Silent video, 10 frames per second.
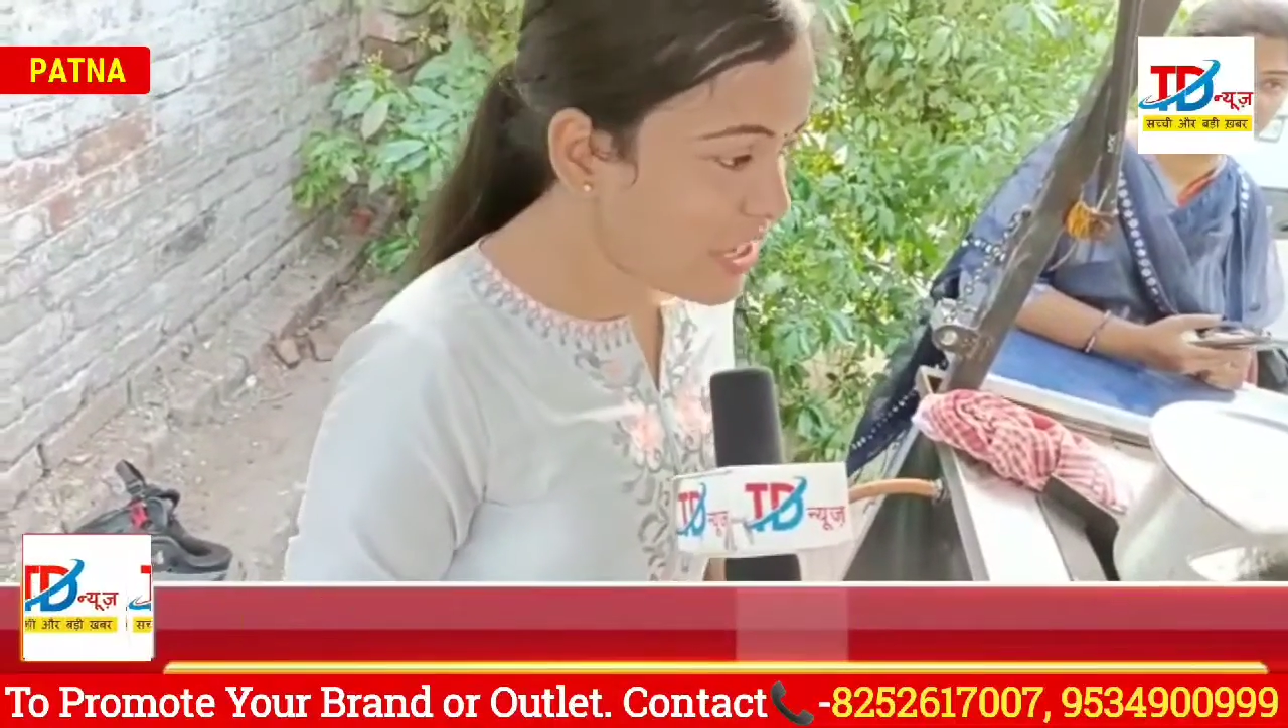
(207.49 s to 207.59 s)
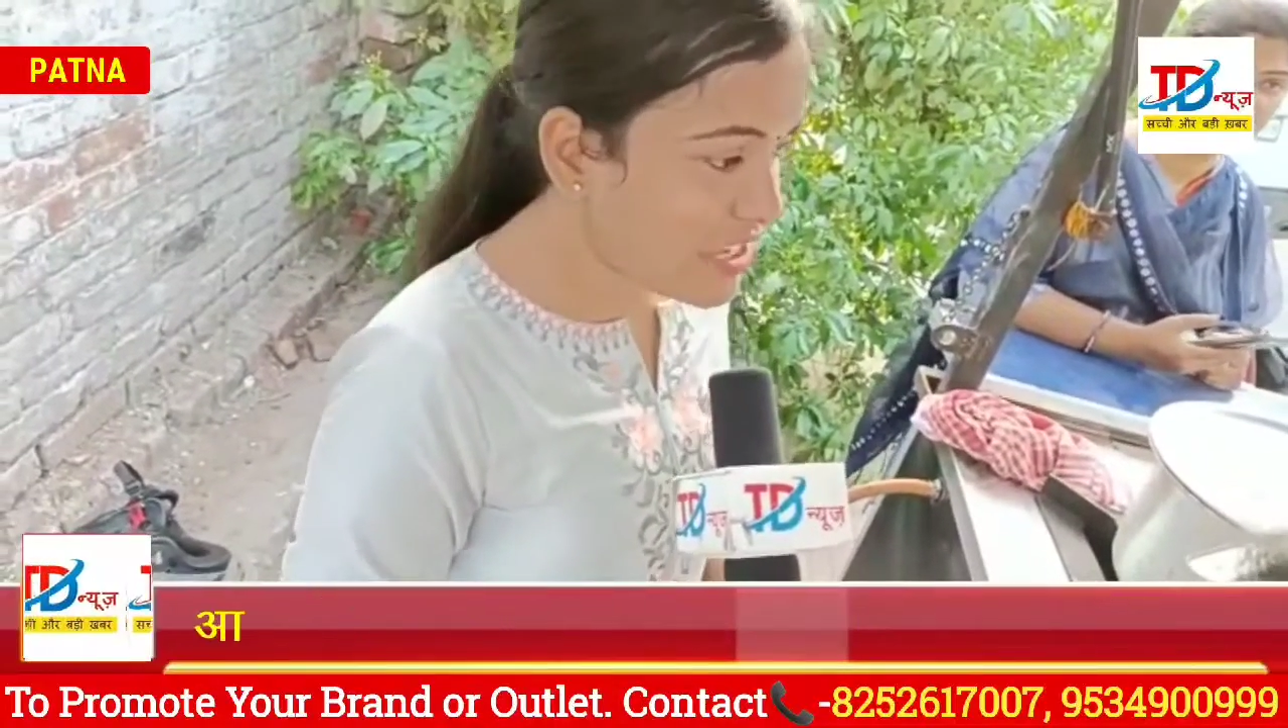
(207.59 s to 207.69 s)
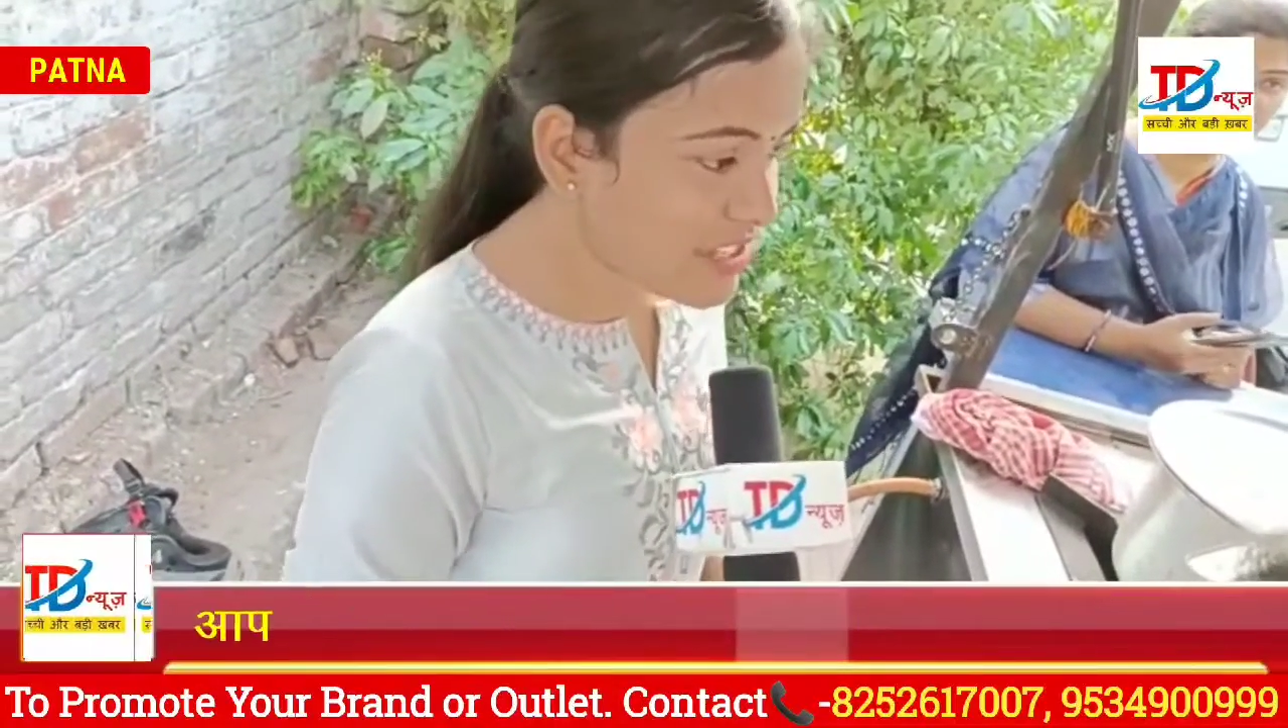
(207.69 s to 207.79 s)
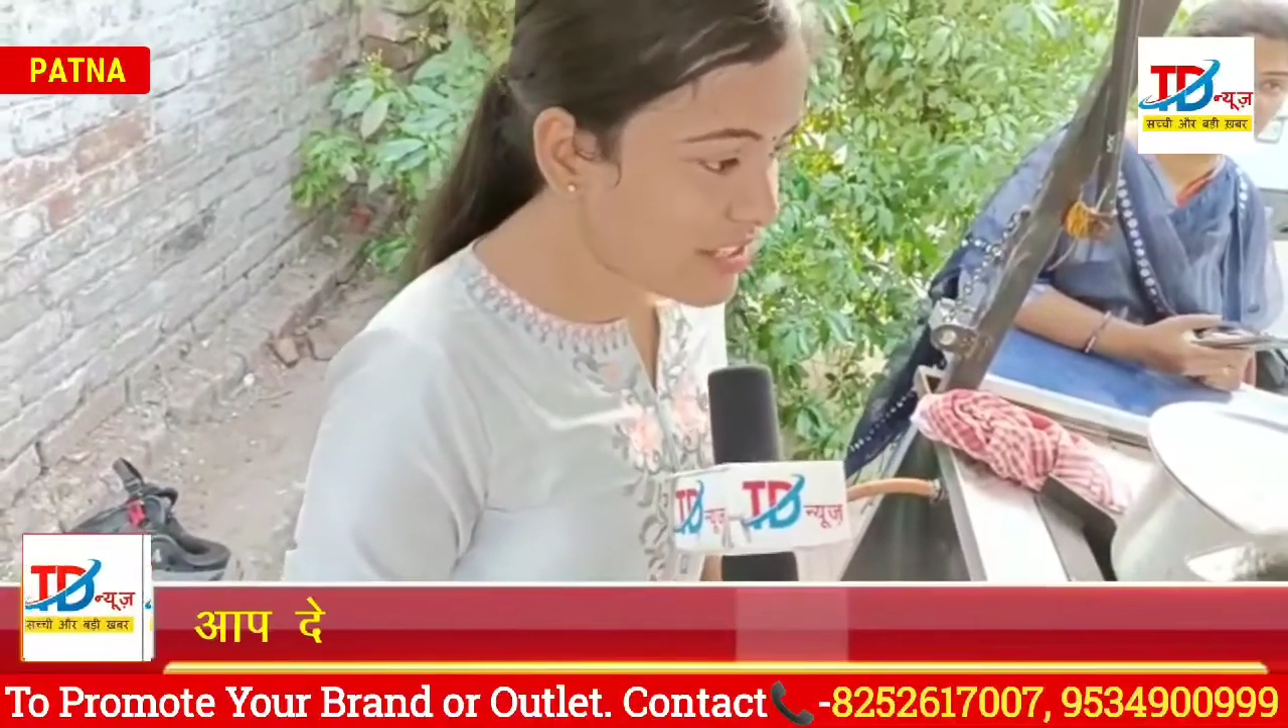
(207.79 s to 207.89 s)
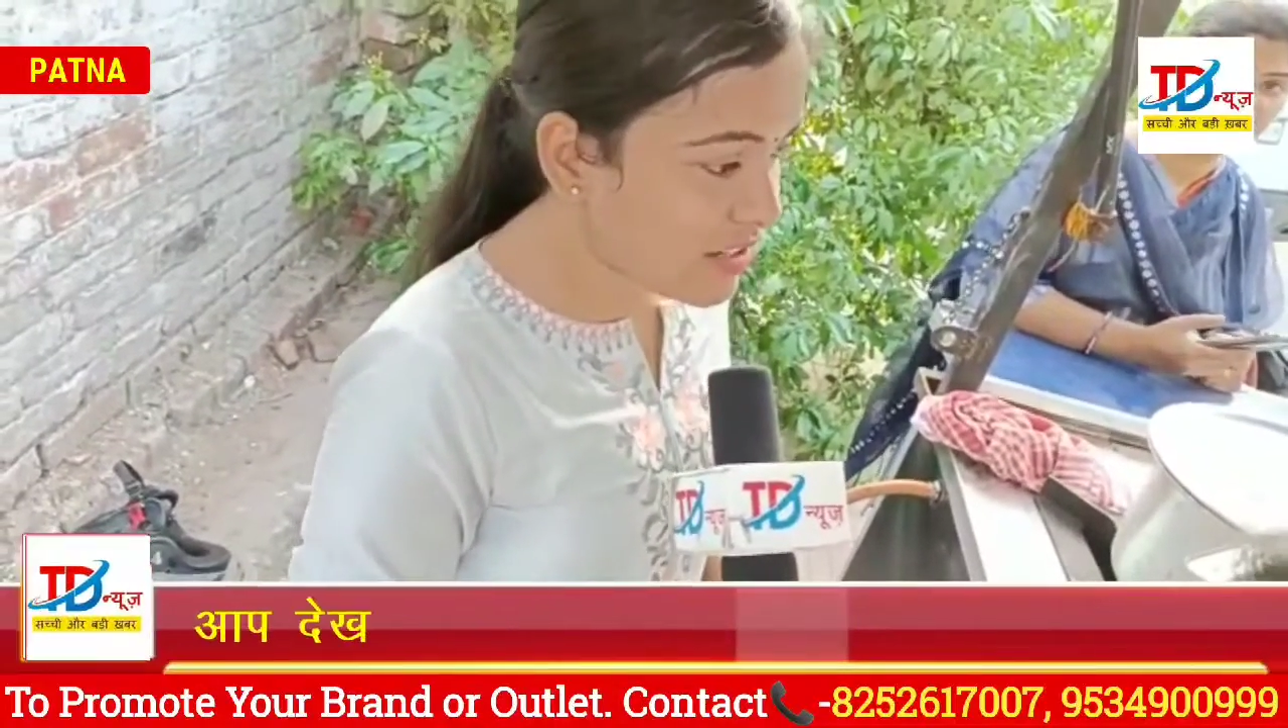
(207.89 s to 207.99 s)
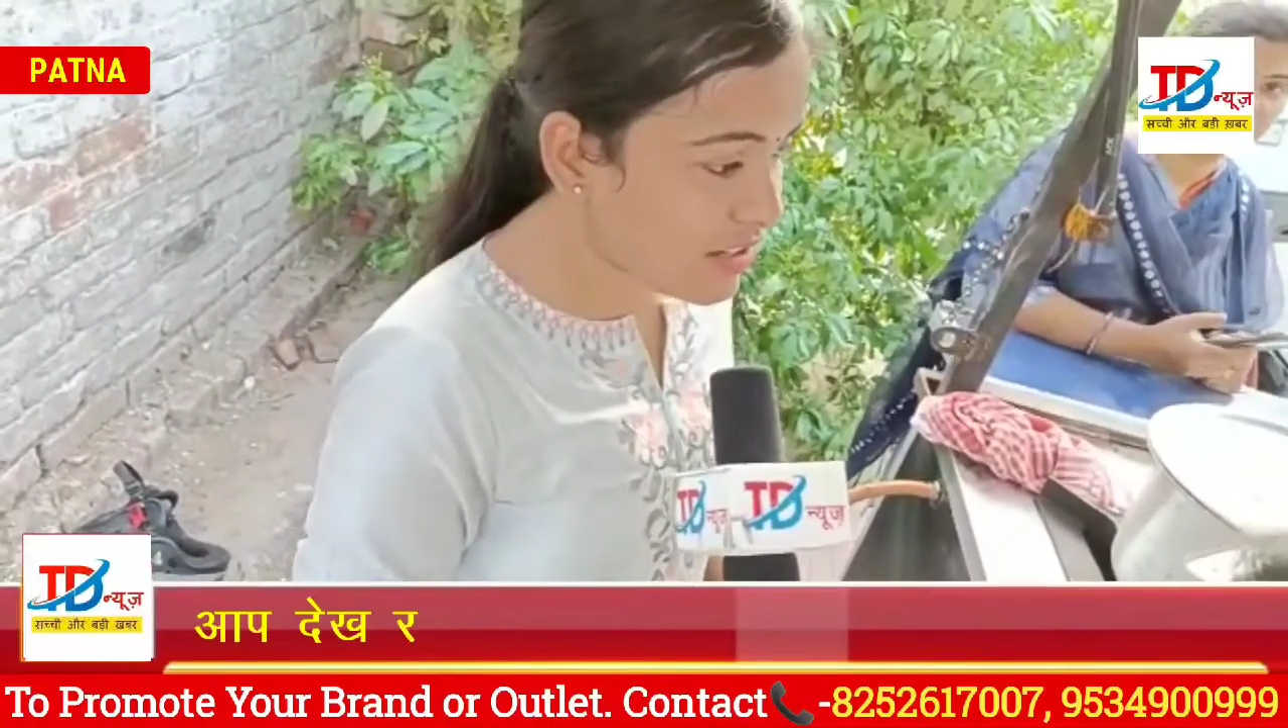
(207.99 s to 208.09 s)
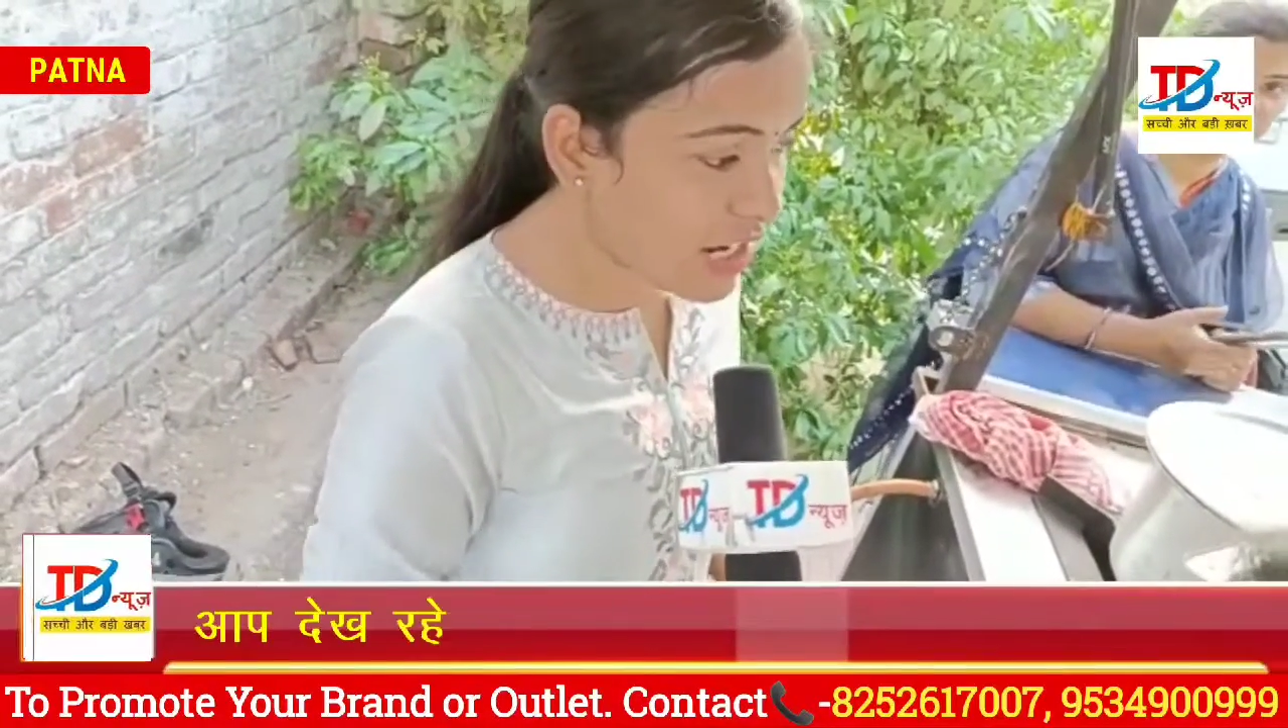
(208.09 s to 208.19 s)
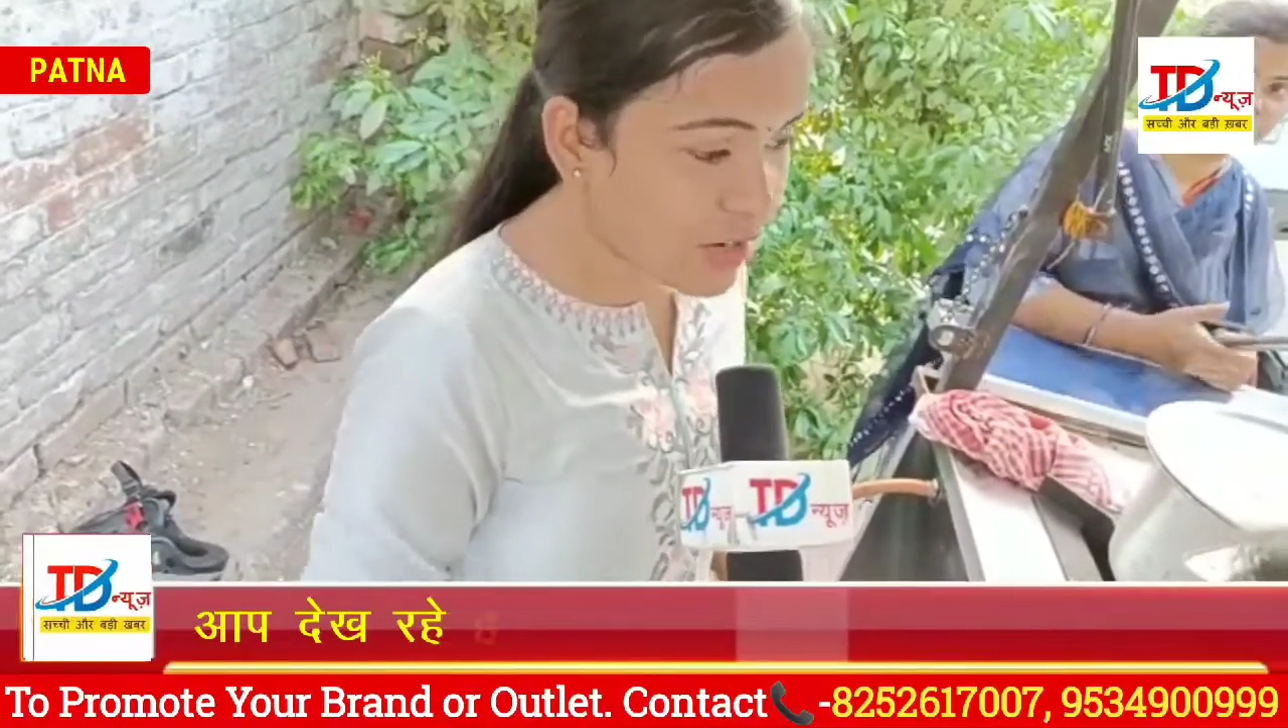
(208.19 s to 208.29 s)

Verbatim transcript: बोले आज ज़्यादा